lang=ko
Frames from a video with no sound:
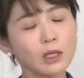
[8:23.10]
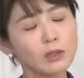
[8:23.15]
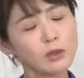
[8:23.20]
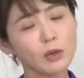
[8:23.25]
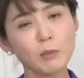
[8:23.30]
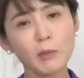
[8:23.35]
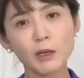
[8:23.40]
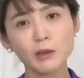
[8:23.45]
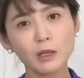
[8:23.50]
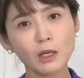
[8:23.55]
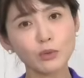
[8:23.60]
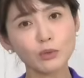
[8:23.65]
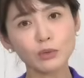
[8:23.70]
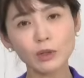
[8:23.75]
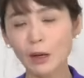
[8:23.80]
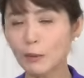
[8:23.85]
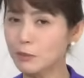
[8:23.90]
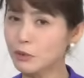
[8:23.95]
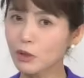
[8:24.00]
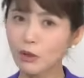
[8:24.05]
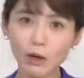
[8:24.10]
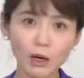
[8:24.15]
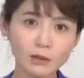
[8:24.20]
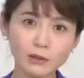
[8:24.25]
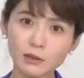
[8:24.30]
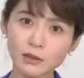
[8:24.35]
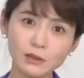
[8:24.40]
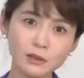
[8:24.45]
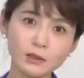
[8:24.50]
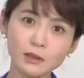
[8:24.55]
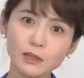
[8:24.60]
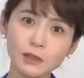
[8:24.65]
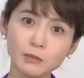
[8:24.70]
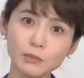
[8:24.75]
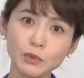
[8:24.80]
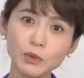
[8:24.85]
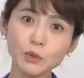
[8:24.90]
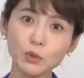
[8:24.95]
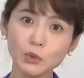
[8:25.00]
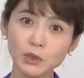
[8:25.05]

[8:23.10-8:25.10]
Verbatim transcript: 해 전만 해도 남성 아티스트를 입던